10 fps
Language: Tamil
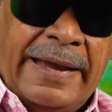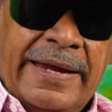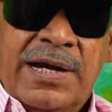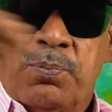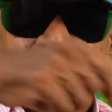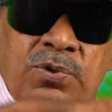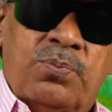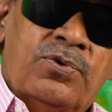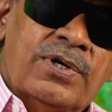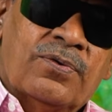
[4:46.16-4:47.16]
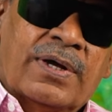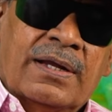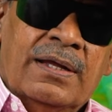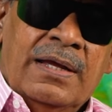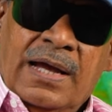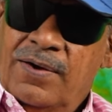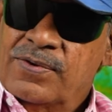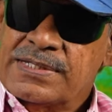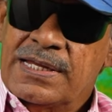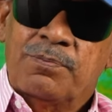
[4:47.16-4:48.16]
கேட் போட்டு பூட்டுருவார்
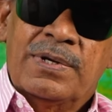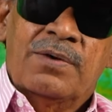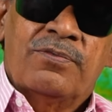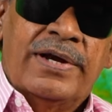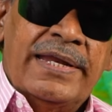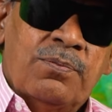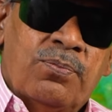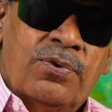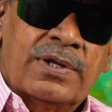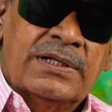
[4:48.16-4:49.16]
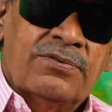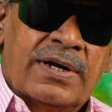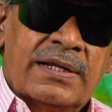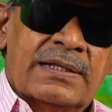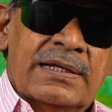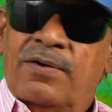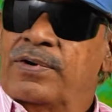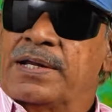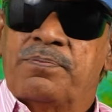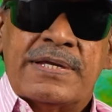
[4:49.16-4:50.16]
அவசியம்லாம் வெளியே போகிறது வர்றது
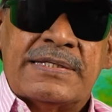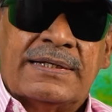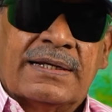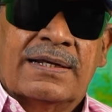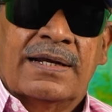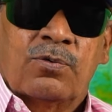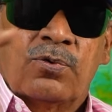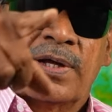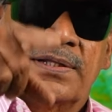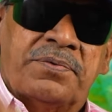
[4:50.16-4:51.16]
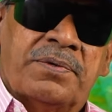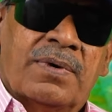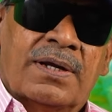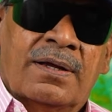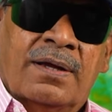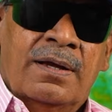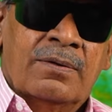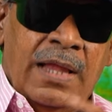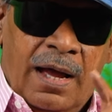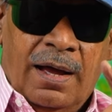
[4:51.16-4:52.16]
அவன்கிட்ட பேசிகிட்டு இருக்கலாம் கூடாது அப்படிம்பார்
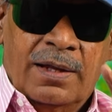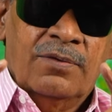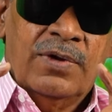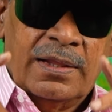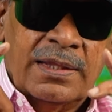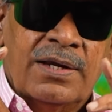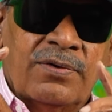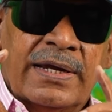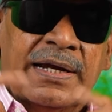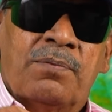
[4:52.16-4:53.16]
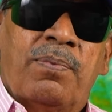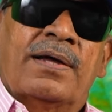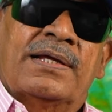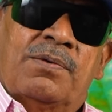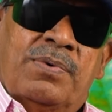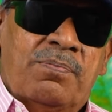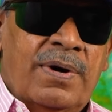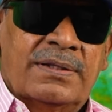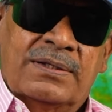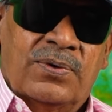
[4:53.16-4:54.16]
அதாவது அந்தளவுக்கு எங்களை பாதுகாப்பாக
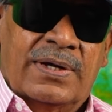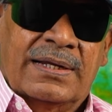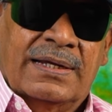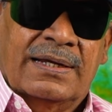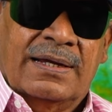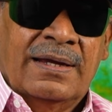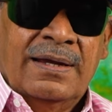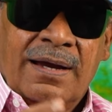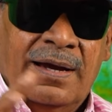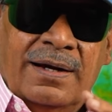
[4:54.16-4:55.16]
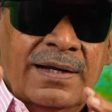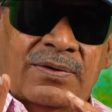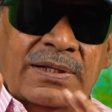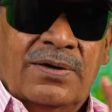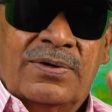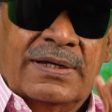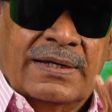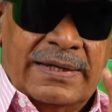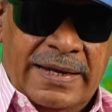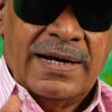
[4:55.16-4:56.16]
பார்த்துக்குவார் அதனால் வந்து அவர்
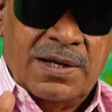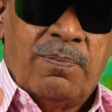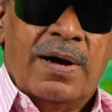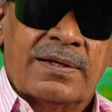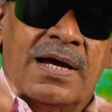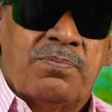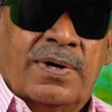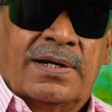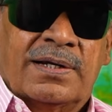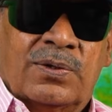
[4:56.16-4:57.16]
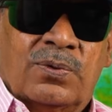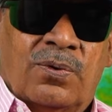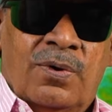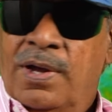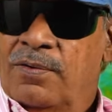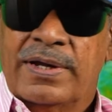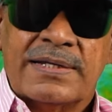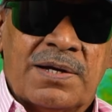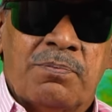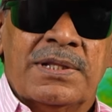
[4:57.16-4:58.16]
எங்களுக்கு பாதுகாப்பாரன்னு இருக்கும்
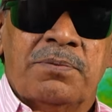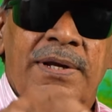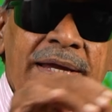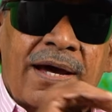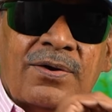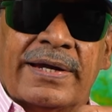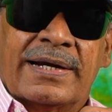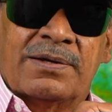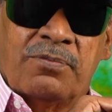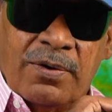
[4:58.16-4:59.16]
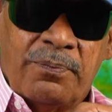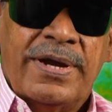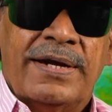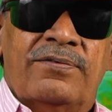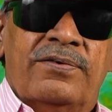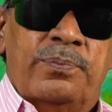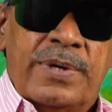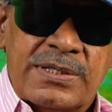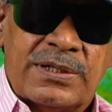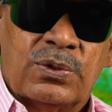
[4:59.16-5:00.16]
வேறு சம்மந்தம்லாம் யாரும் எங்கிட்ட பே
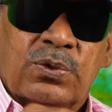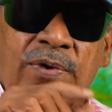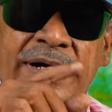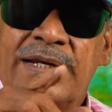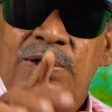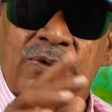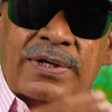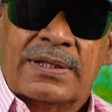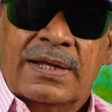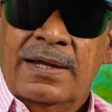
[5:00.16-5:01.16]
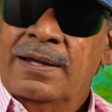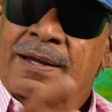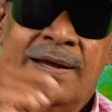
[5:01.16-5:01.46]
பேசுகிறதோ வழிகிறதோ இருந்தால்